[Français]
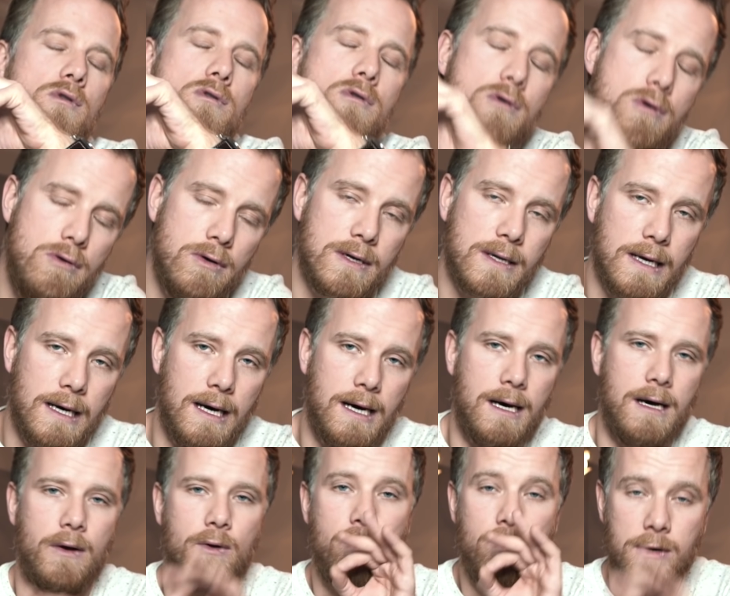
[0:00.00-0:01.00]

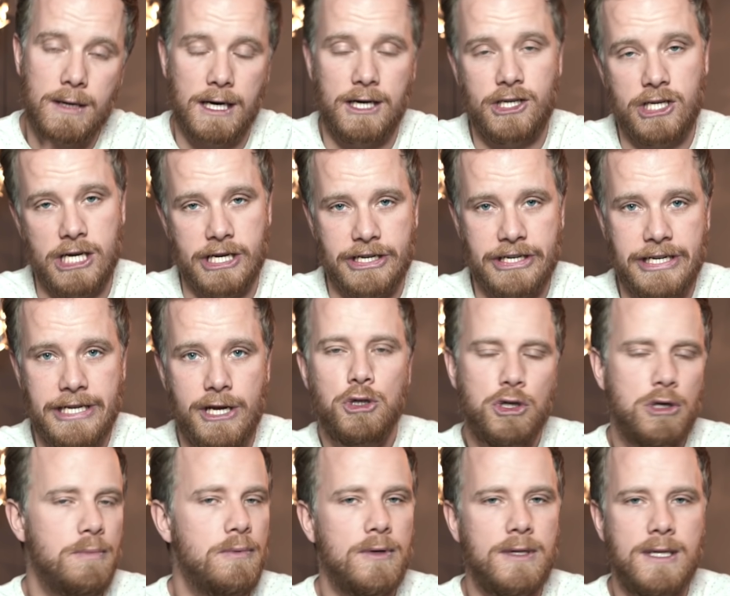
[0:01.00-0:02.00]
ultra ultra chargée
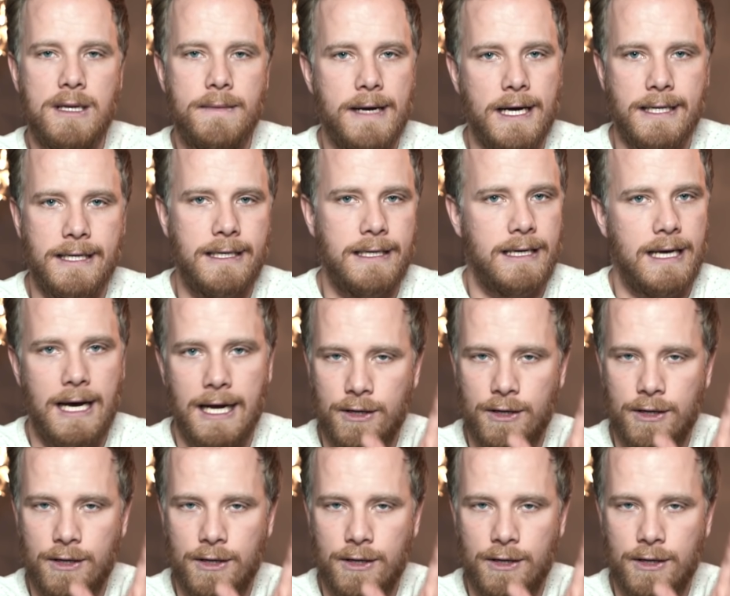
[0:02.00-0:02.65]
tu peux te démerder